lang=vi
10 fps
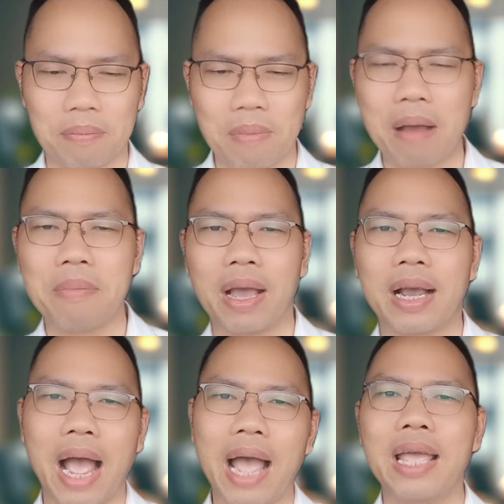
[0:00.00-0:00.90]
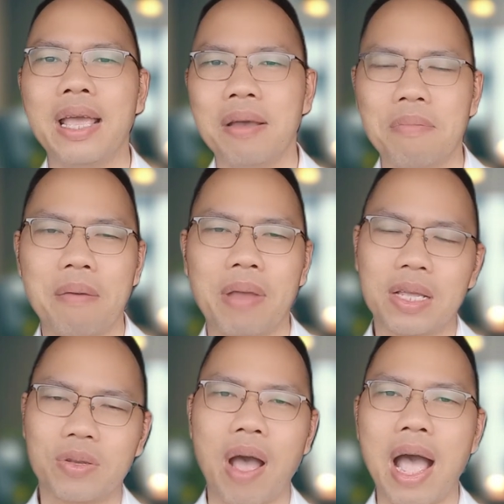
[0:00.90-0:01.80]
ba mẹ gãi, ba mẹ
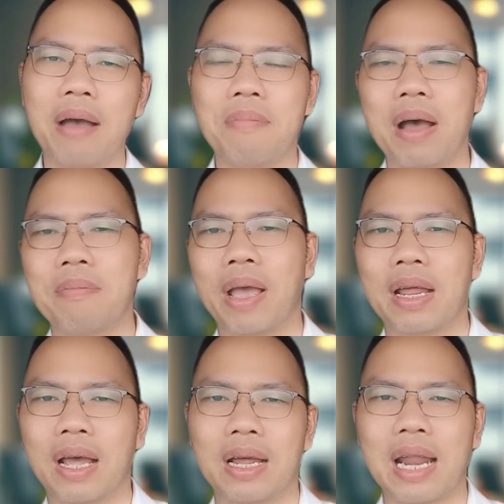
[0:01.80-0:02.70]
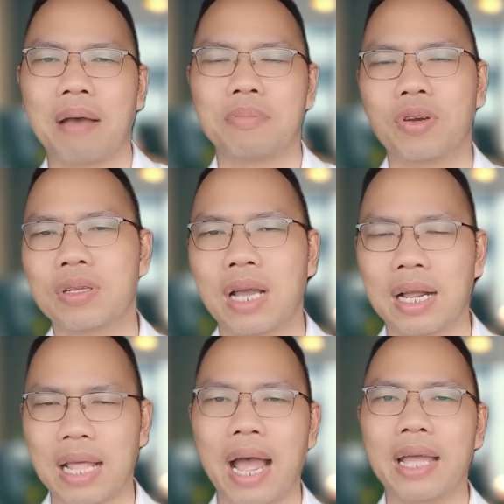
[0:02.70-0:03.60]
xoa, ba mẹ à, làm cho
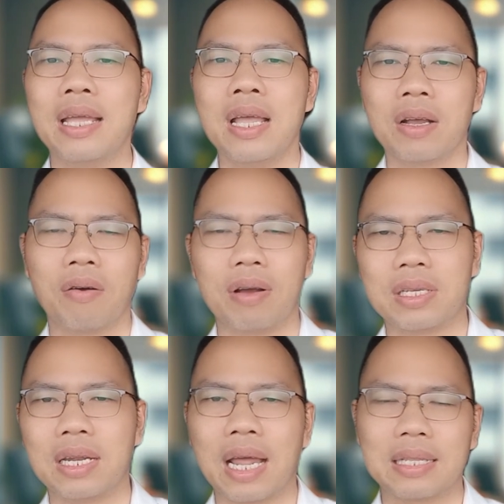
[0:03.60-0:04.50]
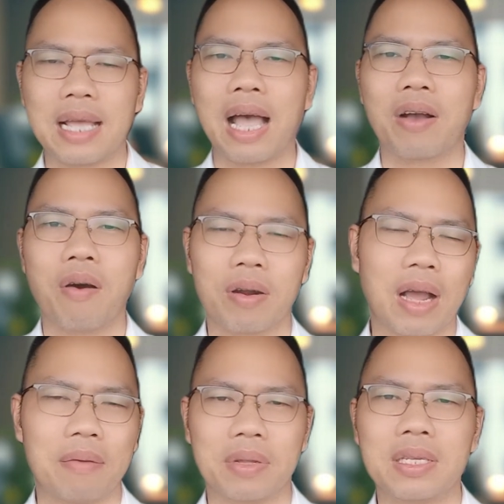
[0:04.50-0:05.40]
trạng thái của trên làn da con
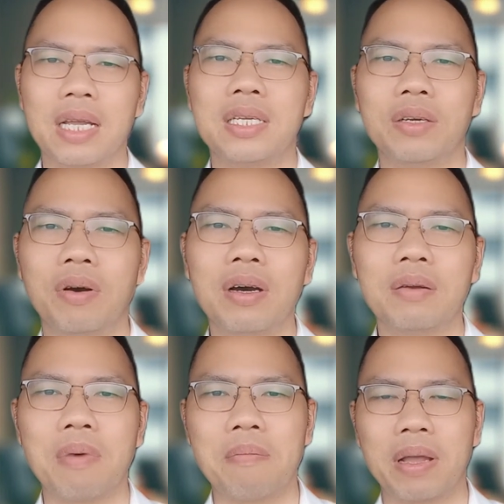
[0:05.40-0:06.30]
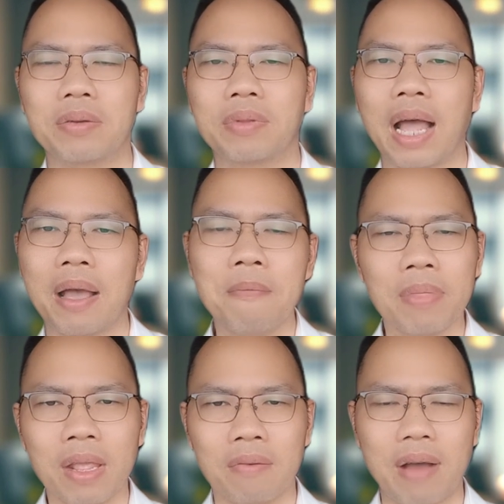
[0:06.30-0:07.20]
cảm thấy dễ chịu hơn ba mẹ chúng ta.
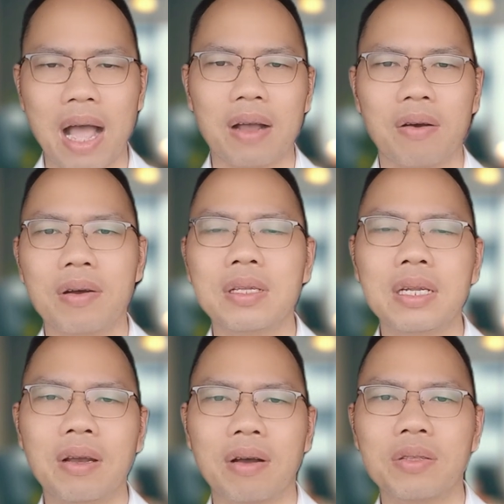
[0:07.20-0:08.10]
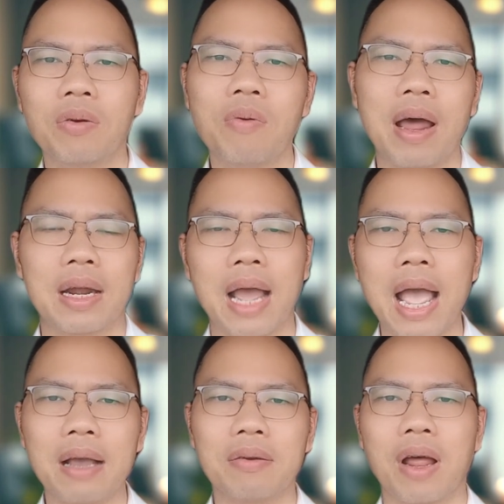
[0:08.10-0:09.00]
Và có rất nhiều các rối loạn
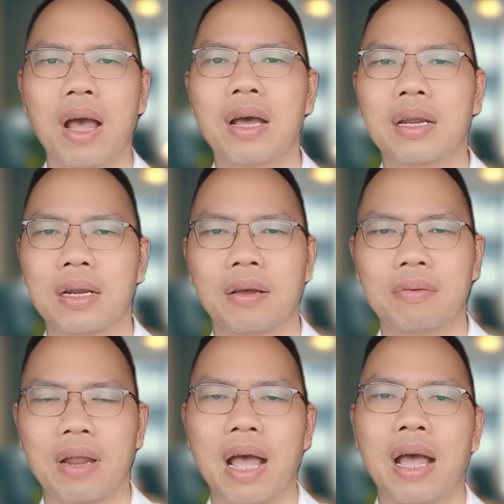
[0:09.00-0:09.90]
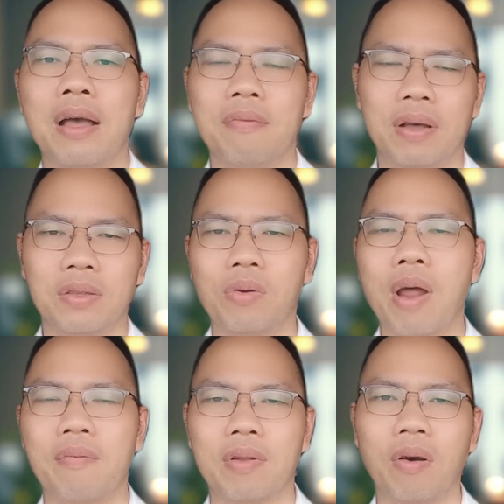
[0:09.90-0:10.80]
khác à, là phần rối
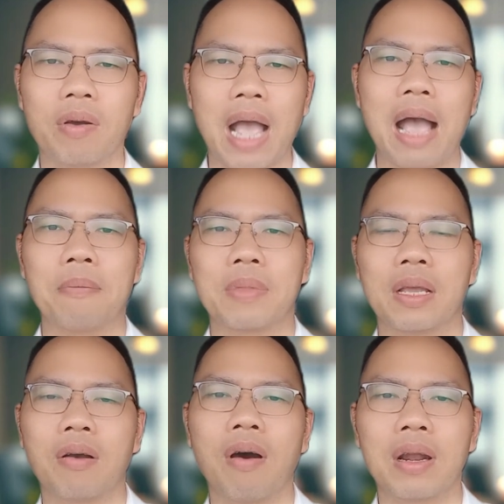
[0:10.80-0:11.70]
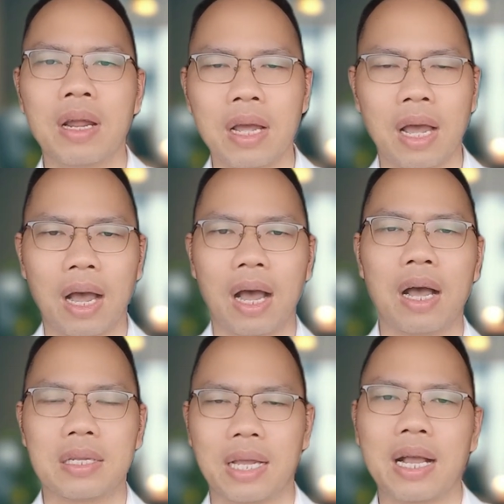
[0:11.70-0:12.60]
loạn về nội cảm, thì con
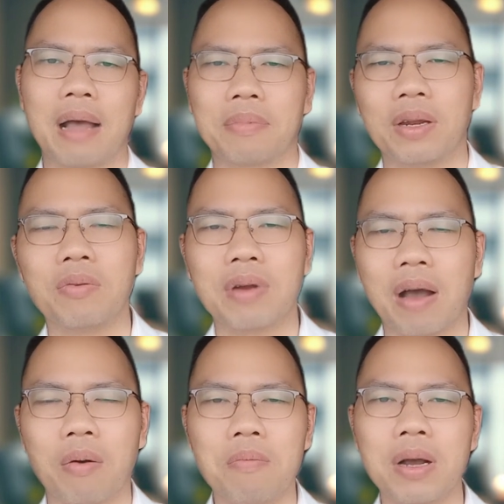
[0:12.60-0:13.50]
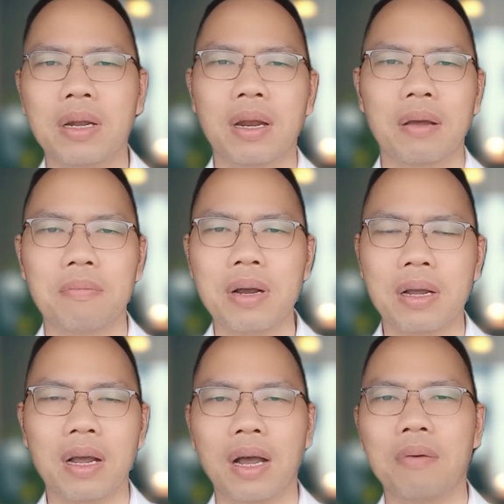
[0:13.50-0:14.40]
à, sẽ cảm thấy lúc nào cũng bức
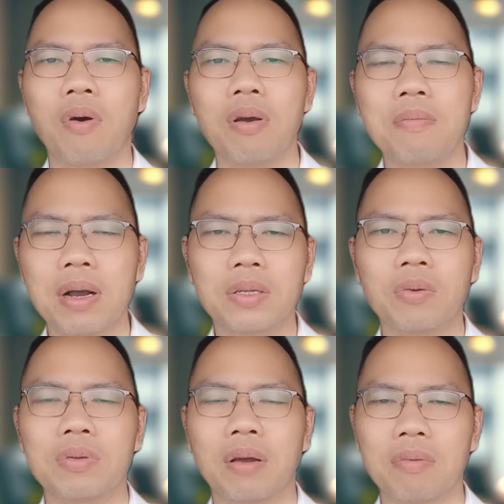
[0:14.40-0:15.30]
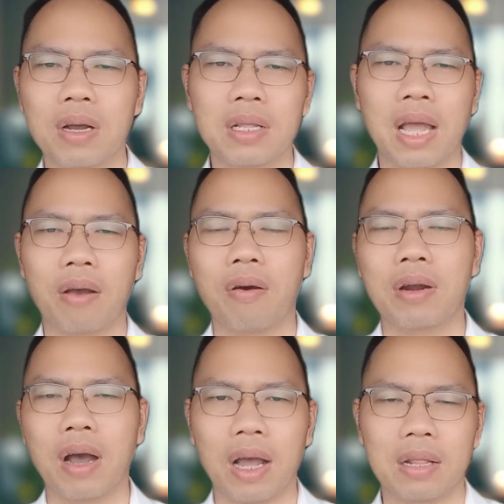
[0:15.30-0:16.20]
bức bối, bức xúc trong cơ thể
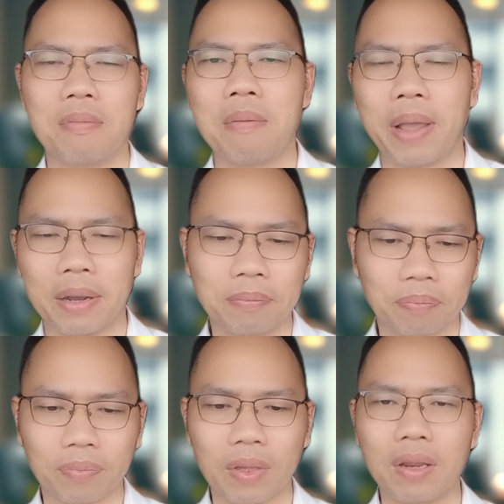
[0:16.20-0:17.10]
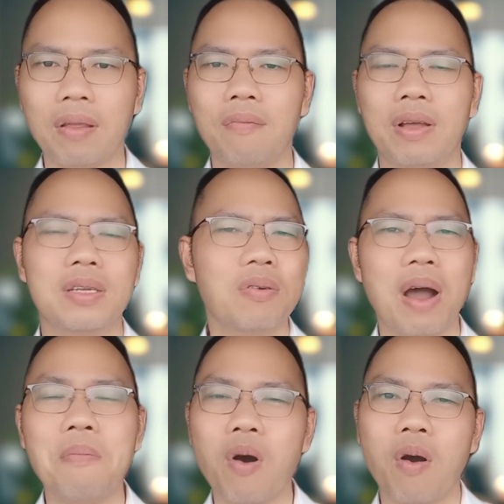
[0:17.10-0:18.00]
con người của ba mẹ. Và trong
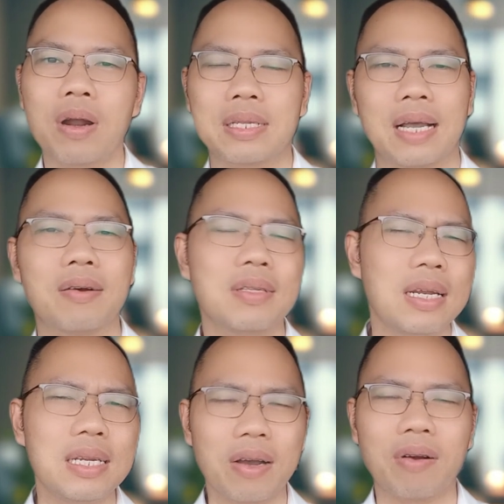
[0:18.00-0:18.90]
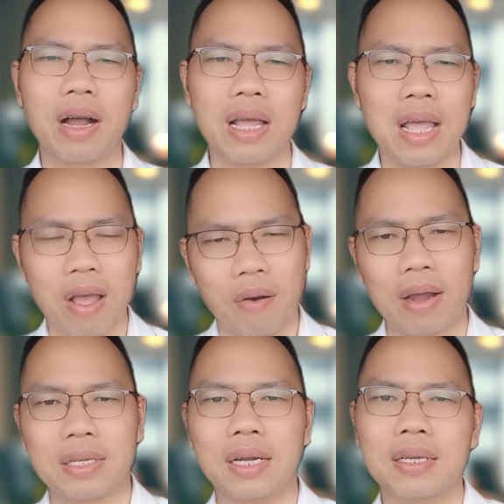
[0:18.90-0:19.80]
não bộ con sẽ có rất nhiều các cái
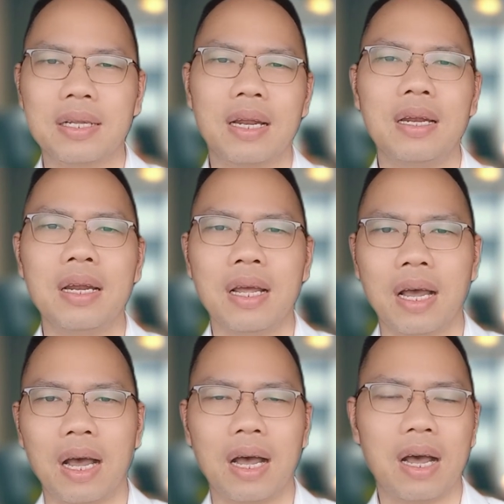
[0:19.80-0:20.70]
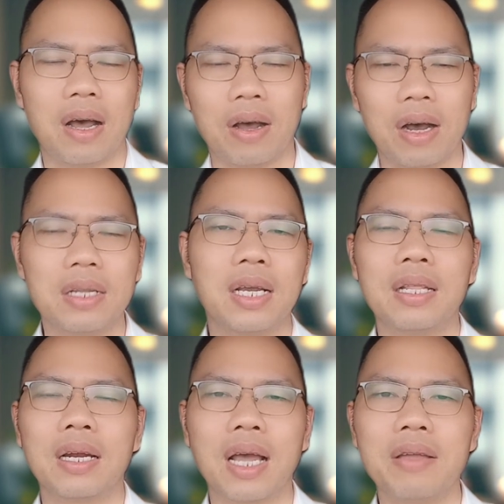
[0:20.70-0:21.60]
hoạt chất dẫn à, ức chế
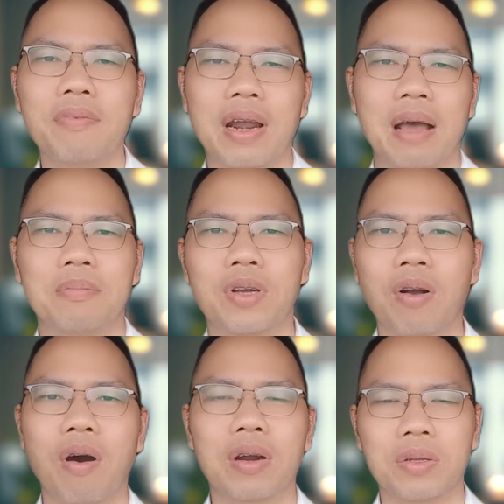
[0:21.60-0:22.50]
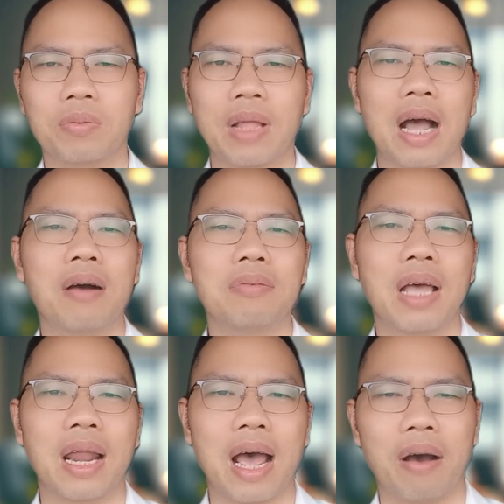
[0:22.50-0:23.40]
thần kinh và làm cho con của chúng ta không
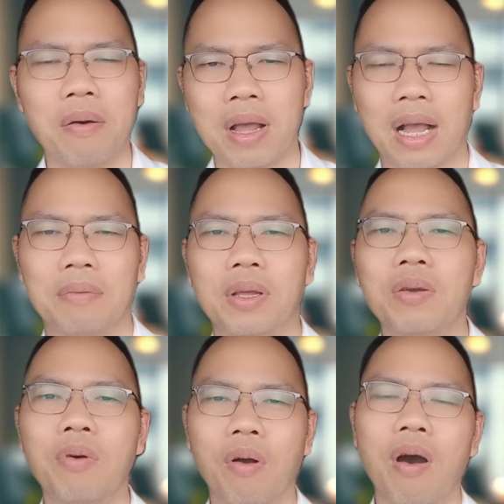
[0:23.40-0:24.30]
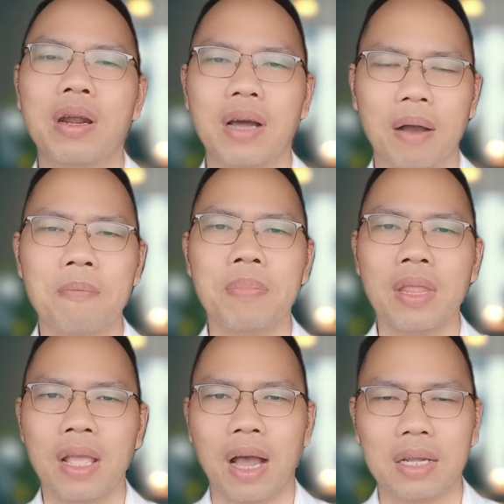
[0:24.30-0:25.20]
thể nào cảm thấy ngủ ngon được.
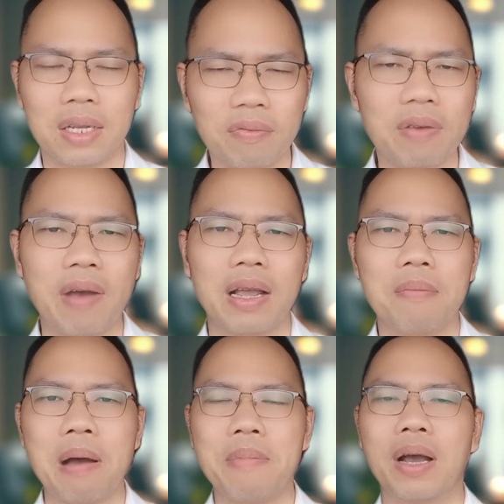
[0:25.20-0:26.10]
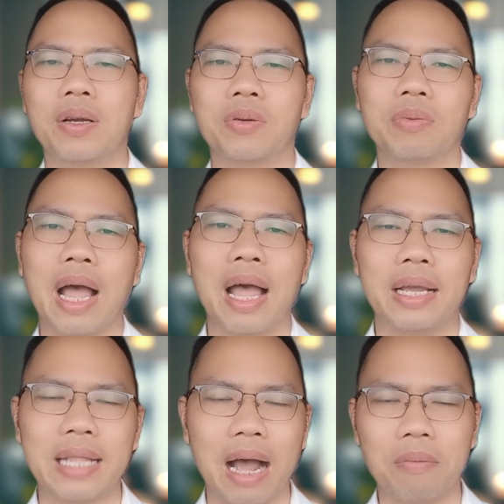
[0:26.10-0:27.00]
À, chính vì vậy các ba mẹ của chúng ta
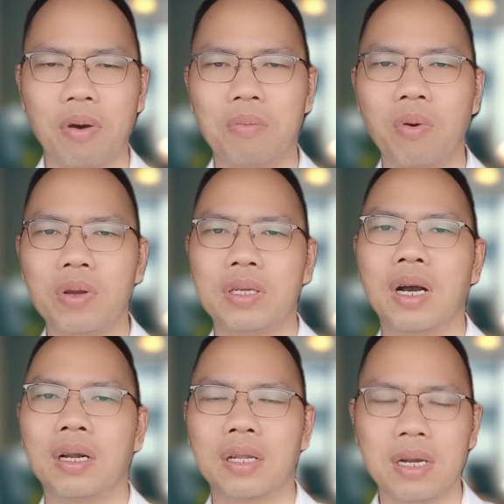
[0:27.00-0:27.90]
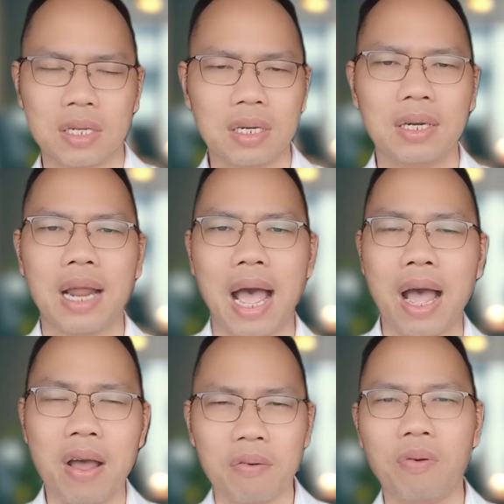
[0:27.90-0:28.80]
hãy tạo một môi trường thực sự là
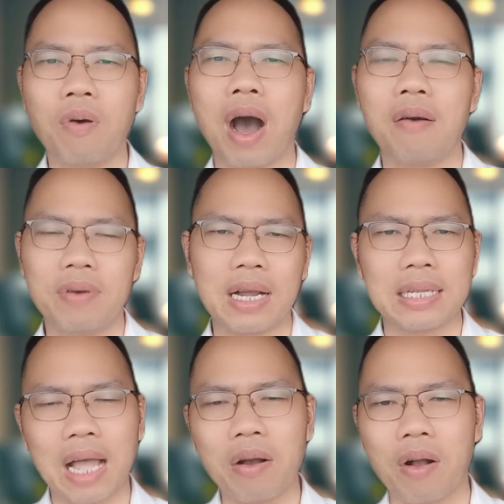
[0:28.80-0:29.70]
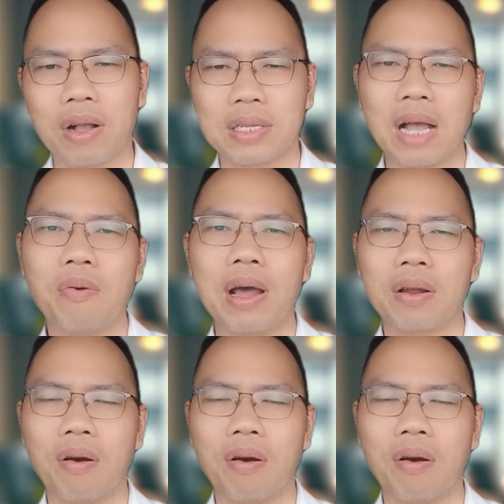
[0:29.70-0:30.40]
phù hợp với các giác giác quan